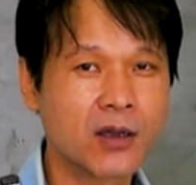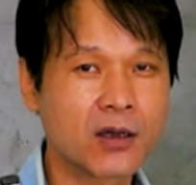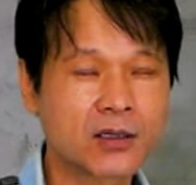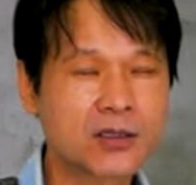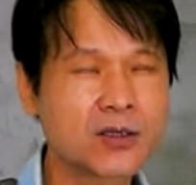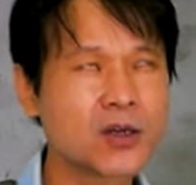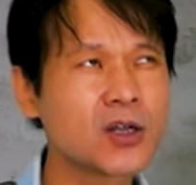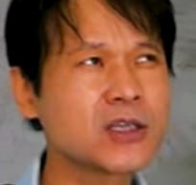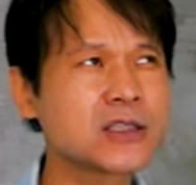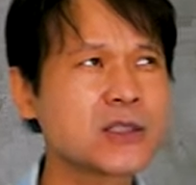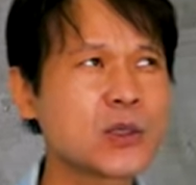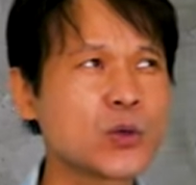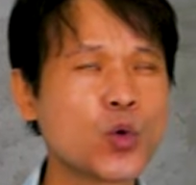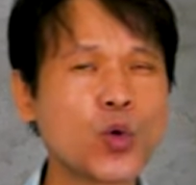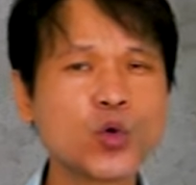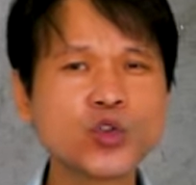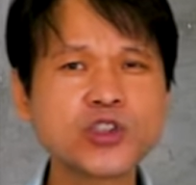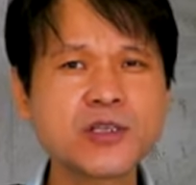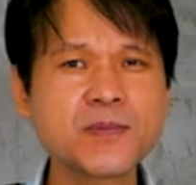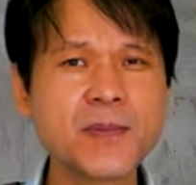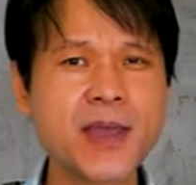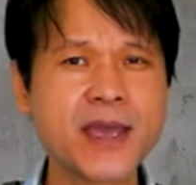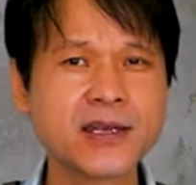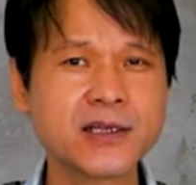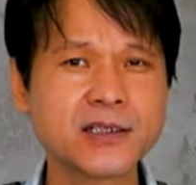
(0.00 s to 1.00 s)
그러기 때문에
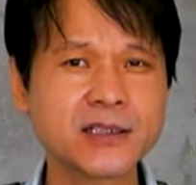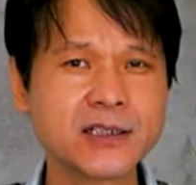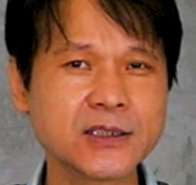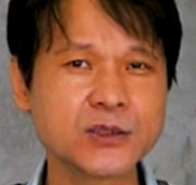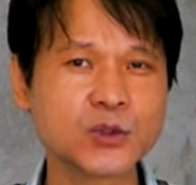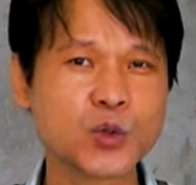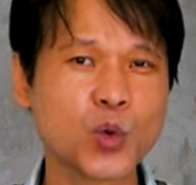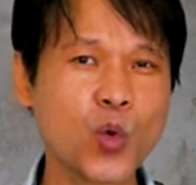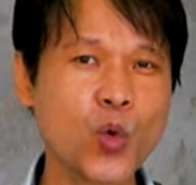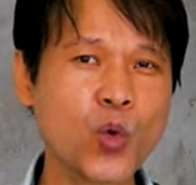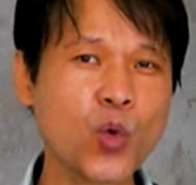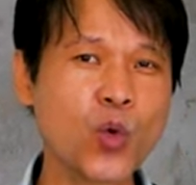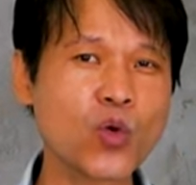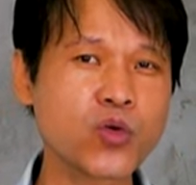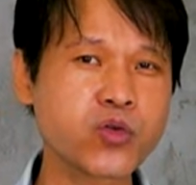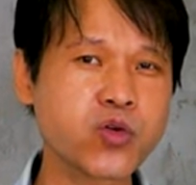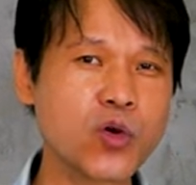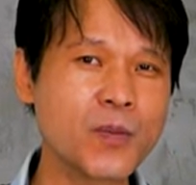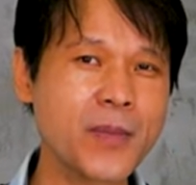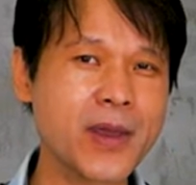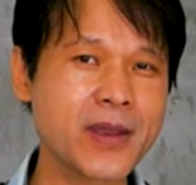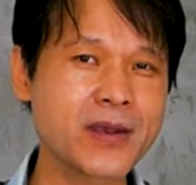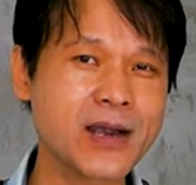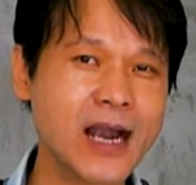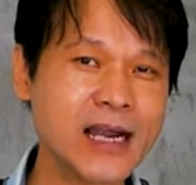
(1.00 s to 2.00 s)
요즘에는 요
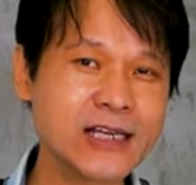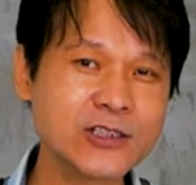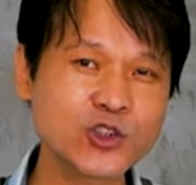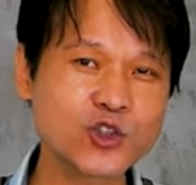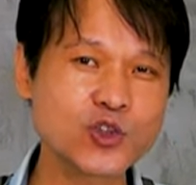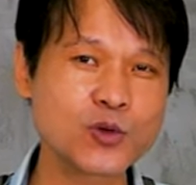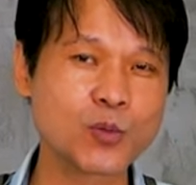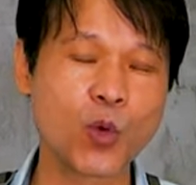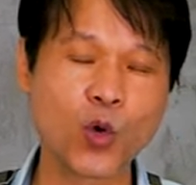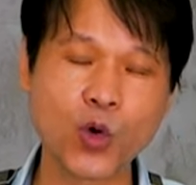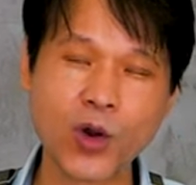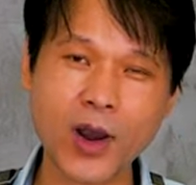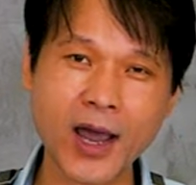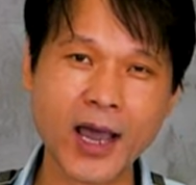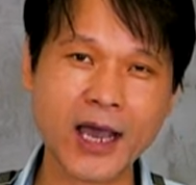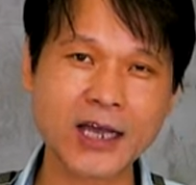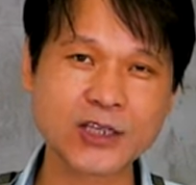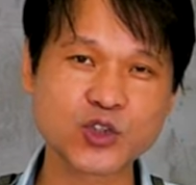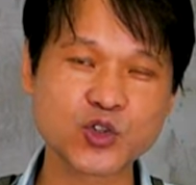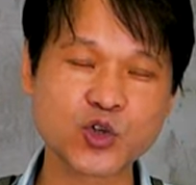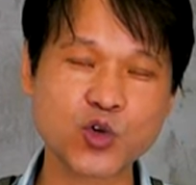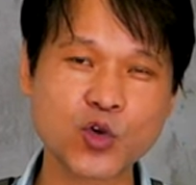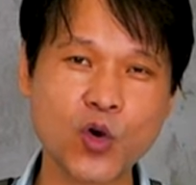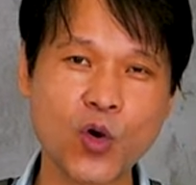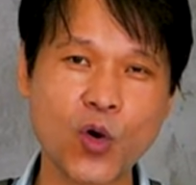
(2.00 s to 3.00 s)
소매를 할 줄
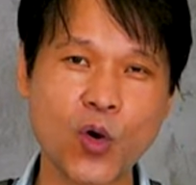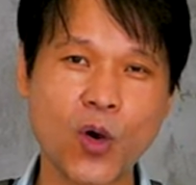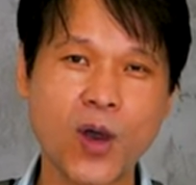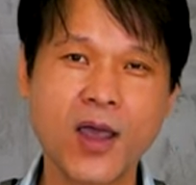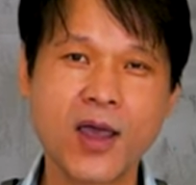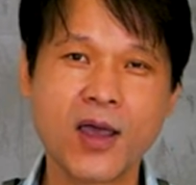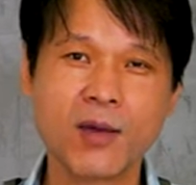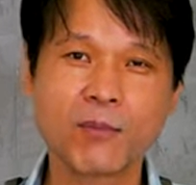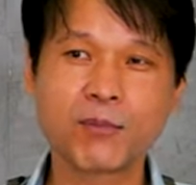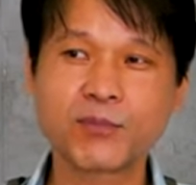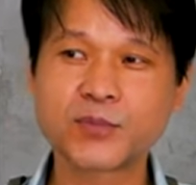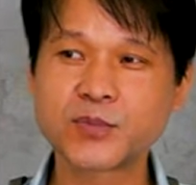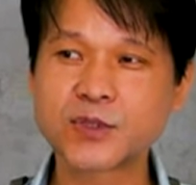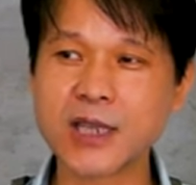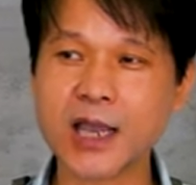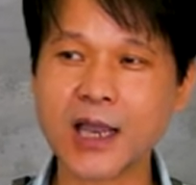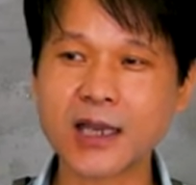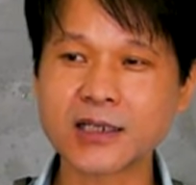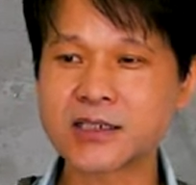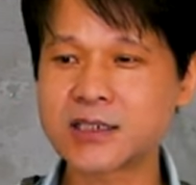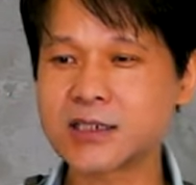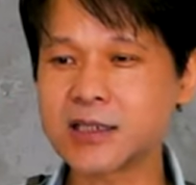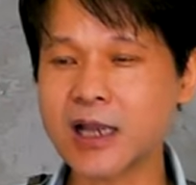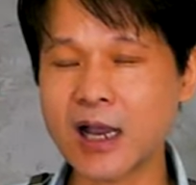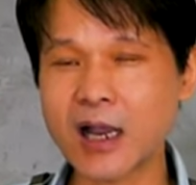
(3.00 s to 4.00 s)
몰라가지고 제가
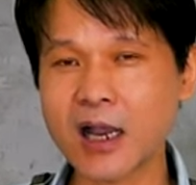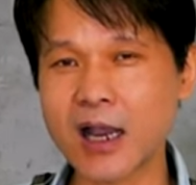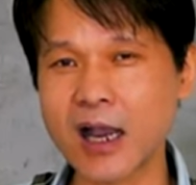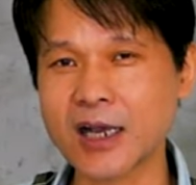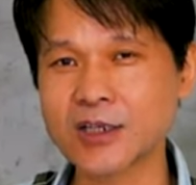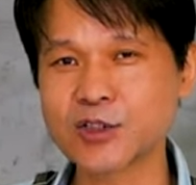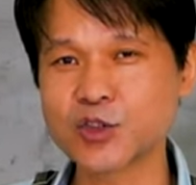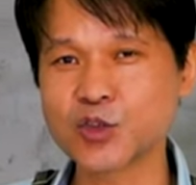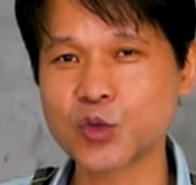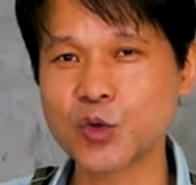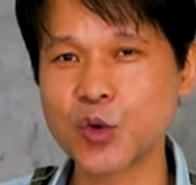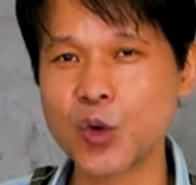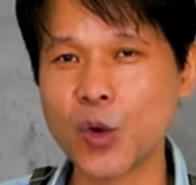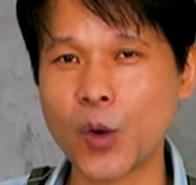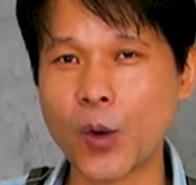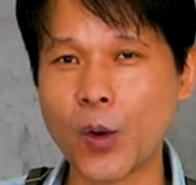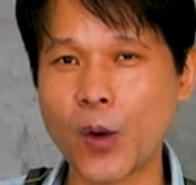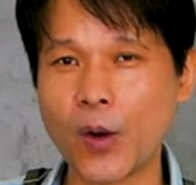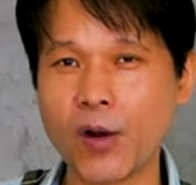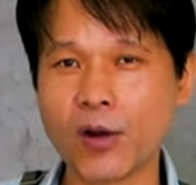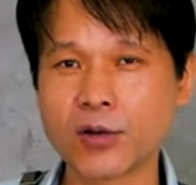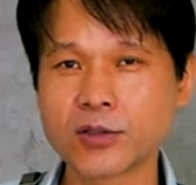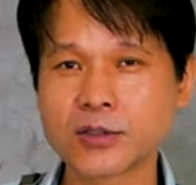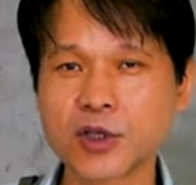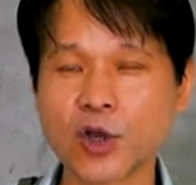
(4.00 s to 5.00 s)
시장
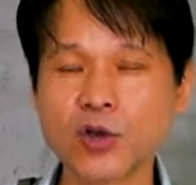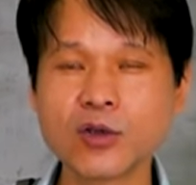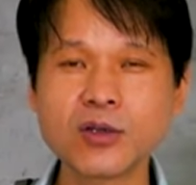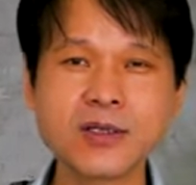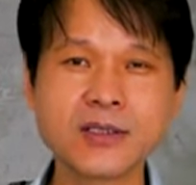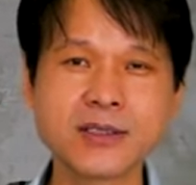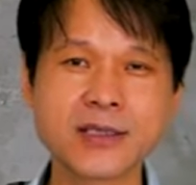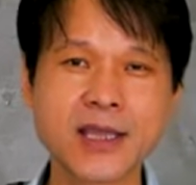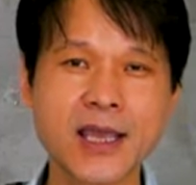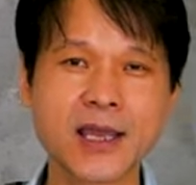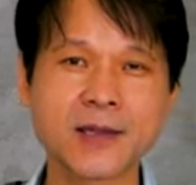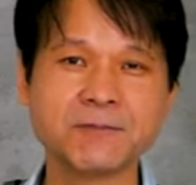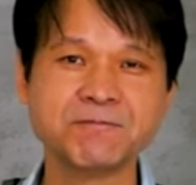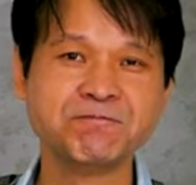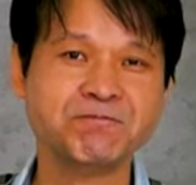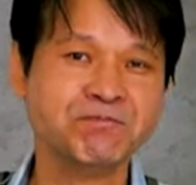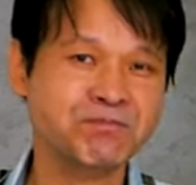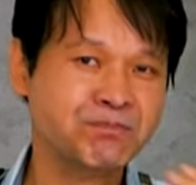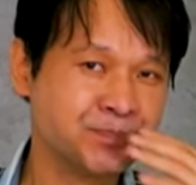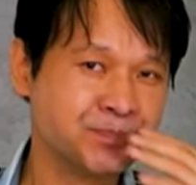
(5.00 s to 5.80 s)
가가지고 저는 근데